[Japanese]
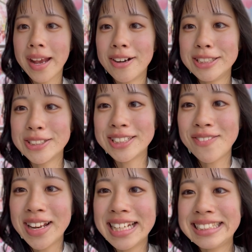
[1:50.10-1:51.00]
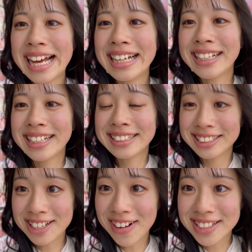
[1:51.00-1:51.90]
ごちそうさまでした
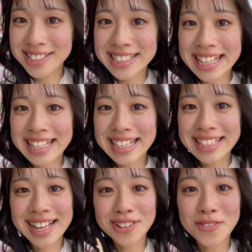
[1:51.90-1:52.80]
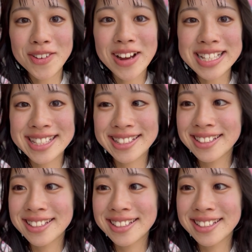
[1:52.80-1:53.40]
では次に行きたいと思います